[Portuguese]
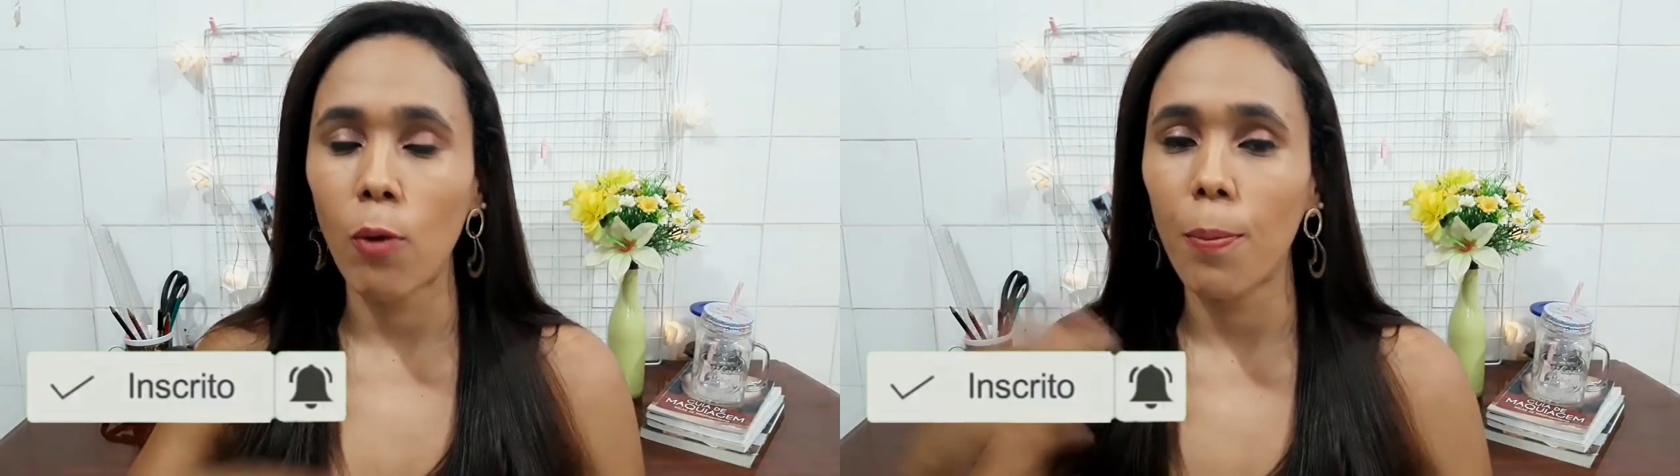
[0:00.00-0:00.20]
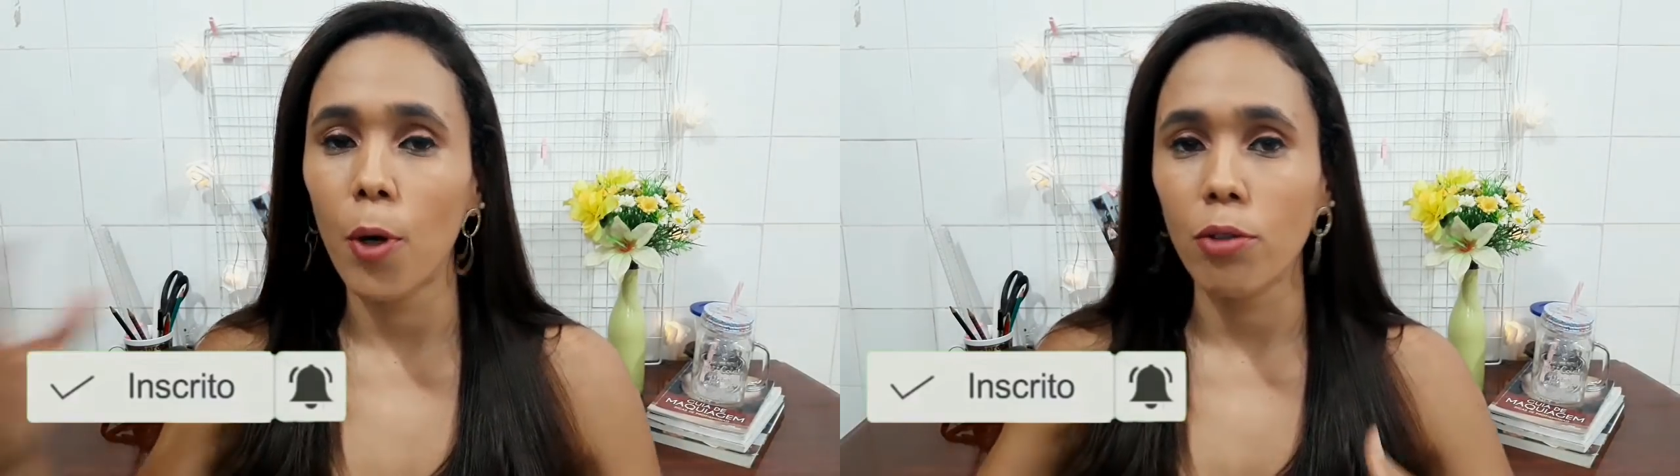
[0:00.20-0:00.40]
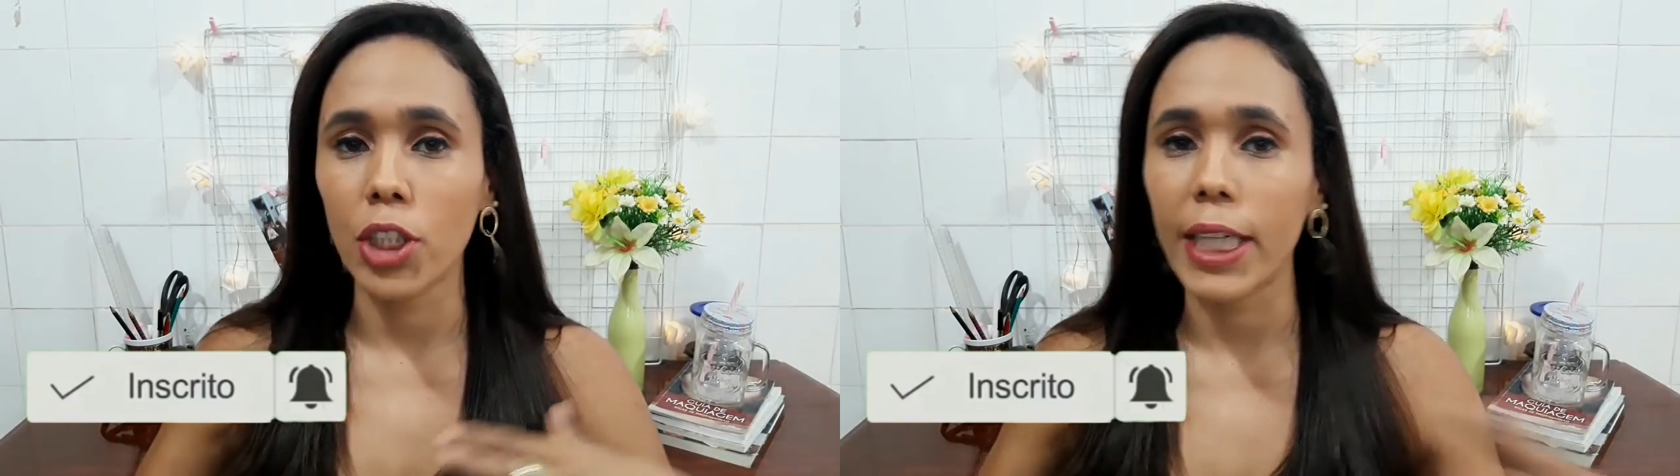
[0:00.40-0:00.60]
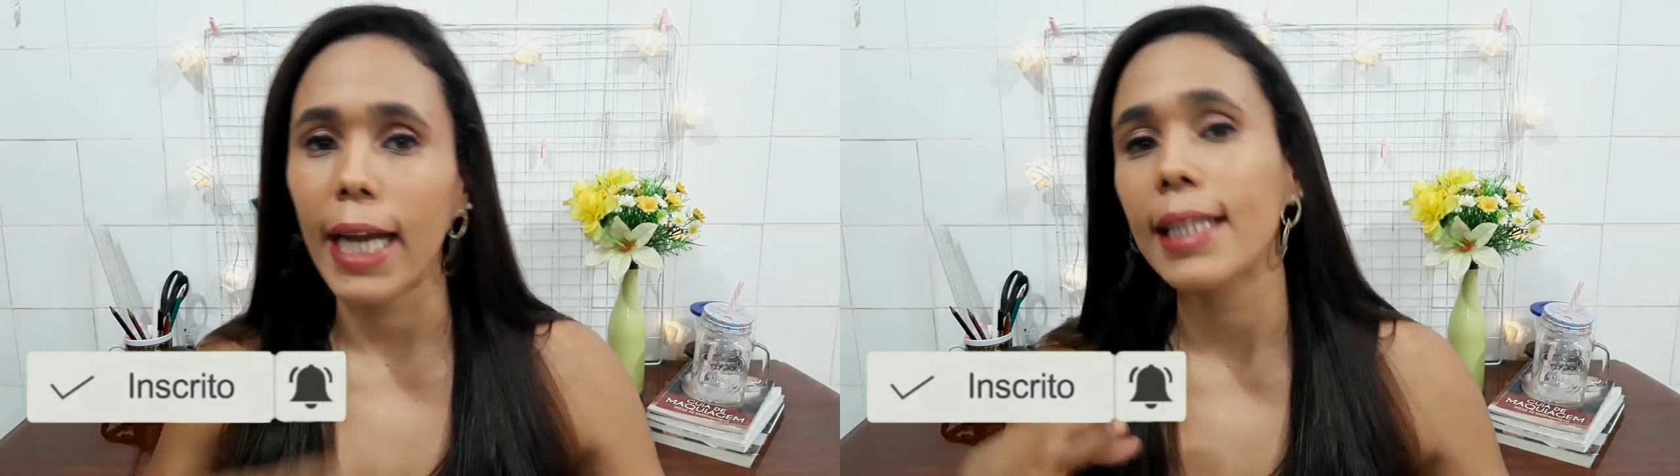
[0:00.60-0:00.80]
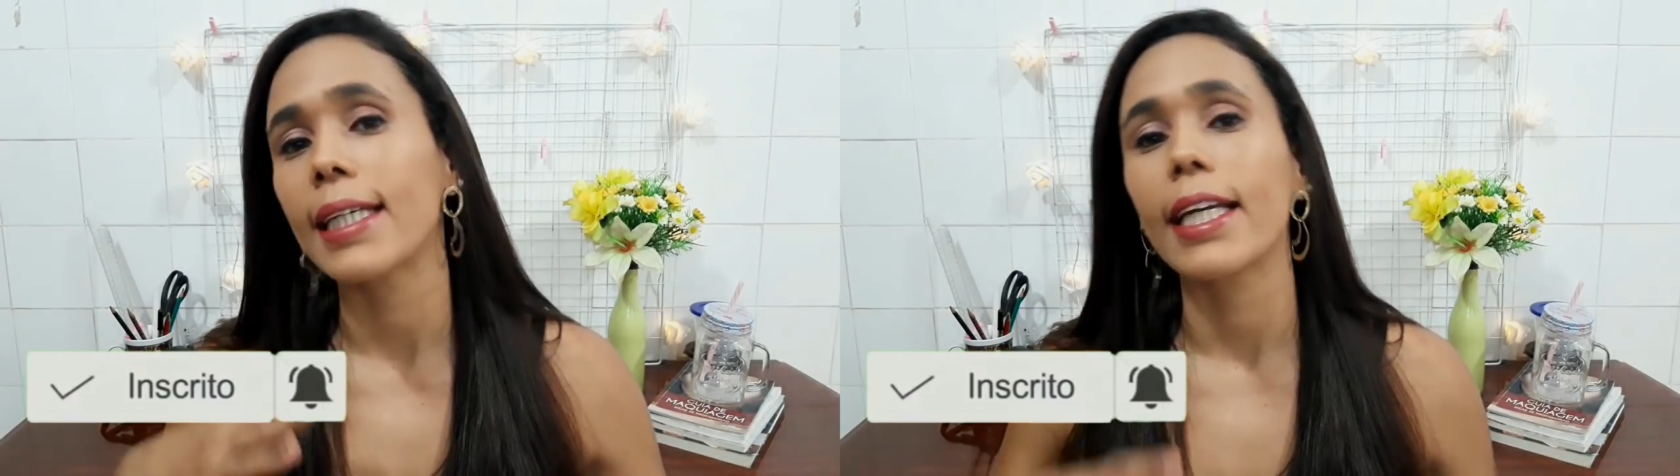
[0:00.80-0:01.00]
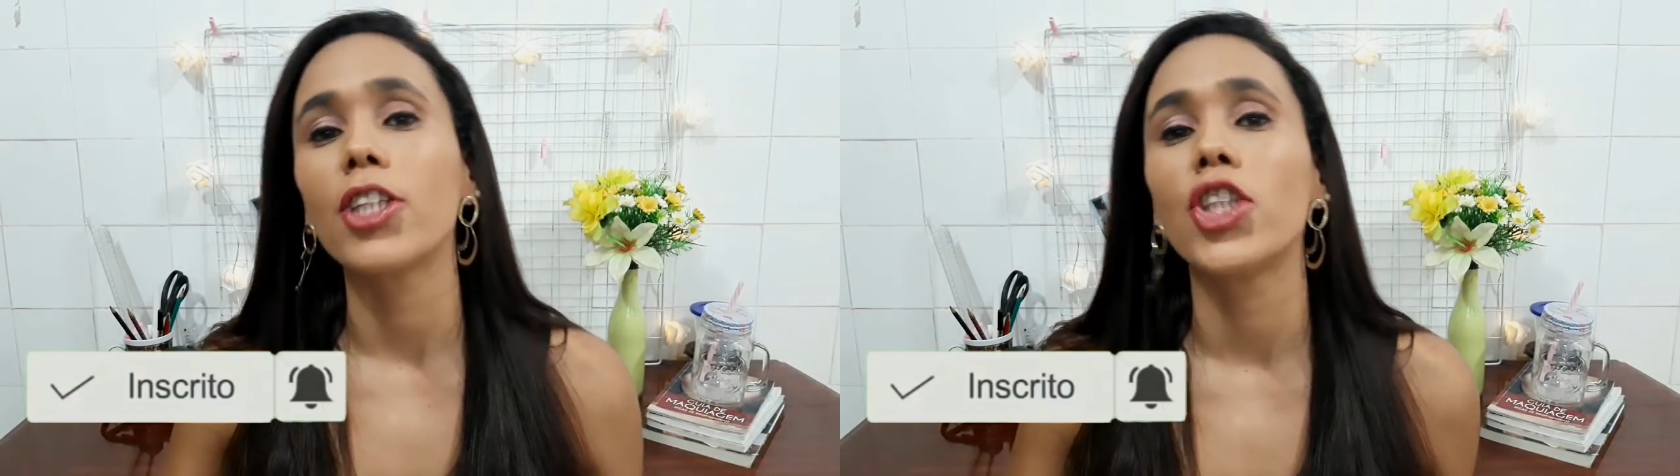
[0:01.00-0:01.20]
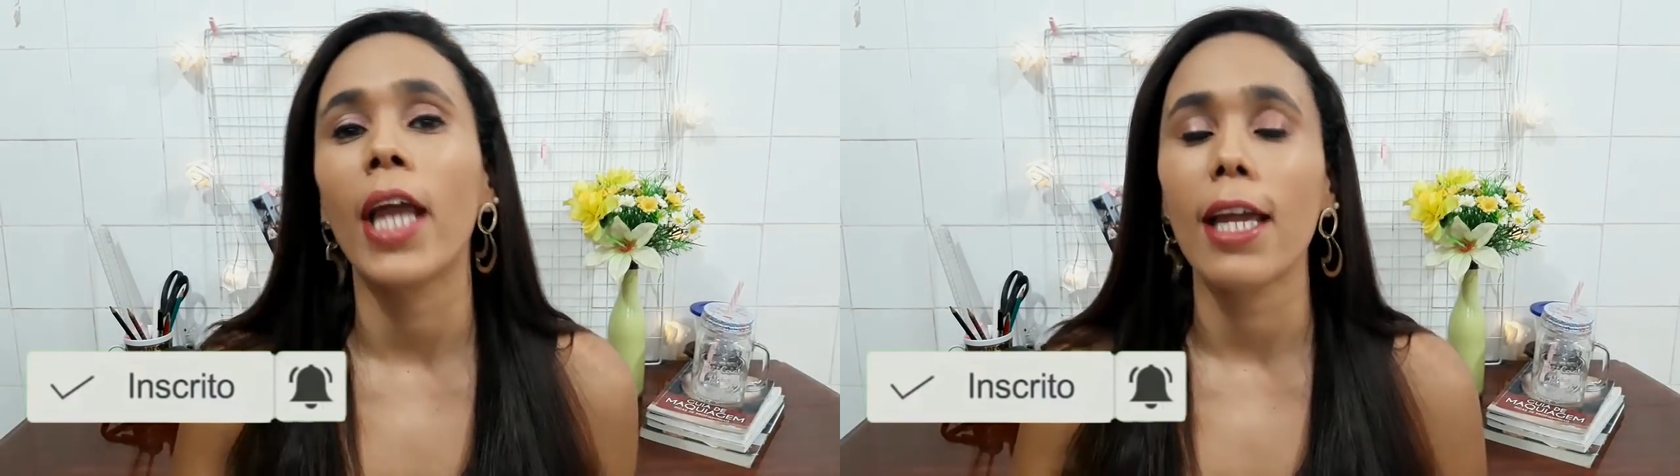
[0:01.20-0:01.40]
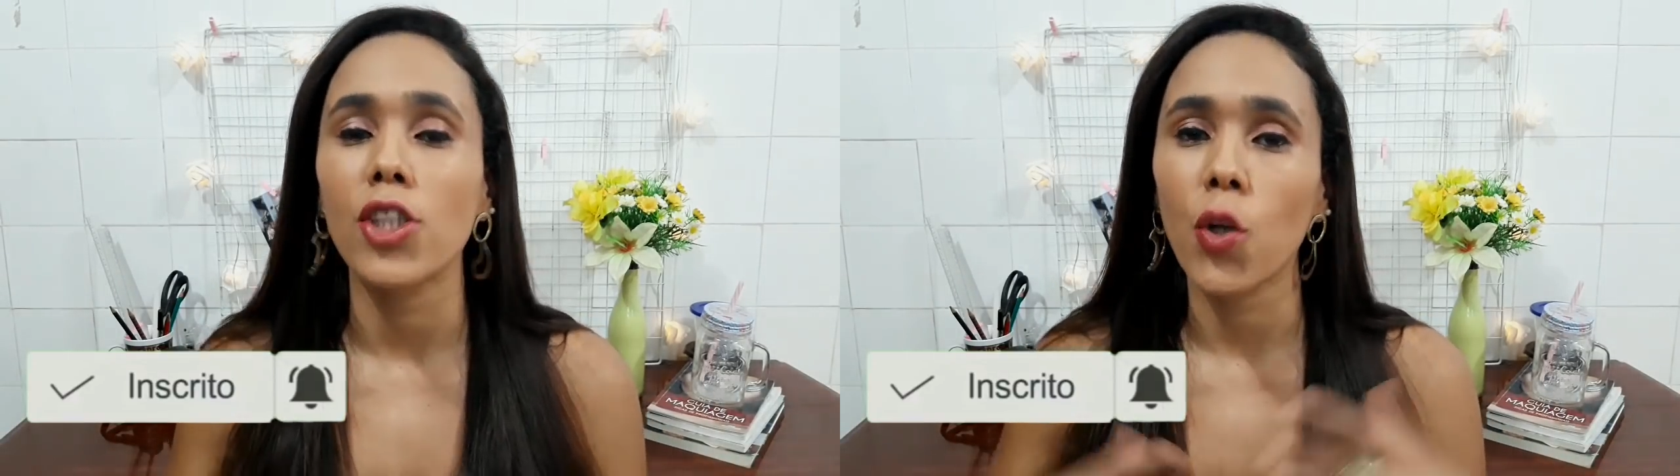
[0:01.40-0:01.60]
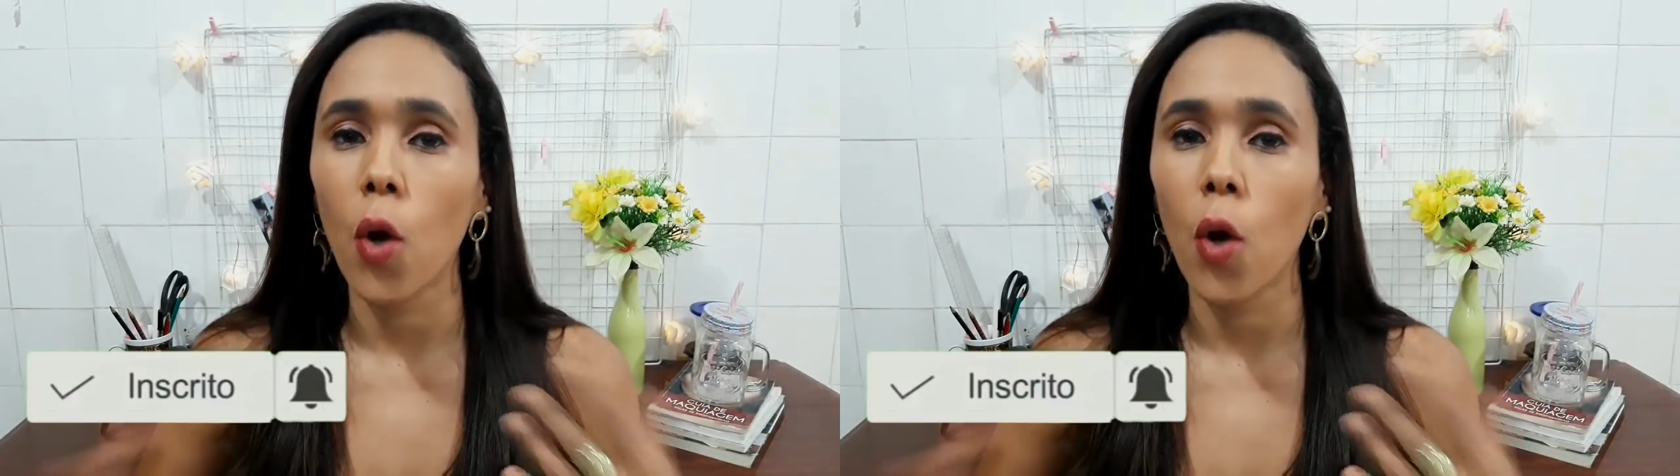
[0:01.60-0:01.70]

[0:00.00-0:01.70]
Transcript: um pouco de cada ingrediente,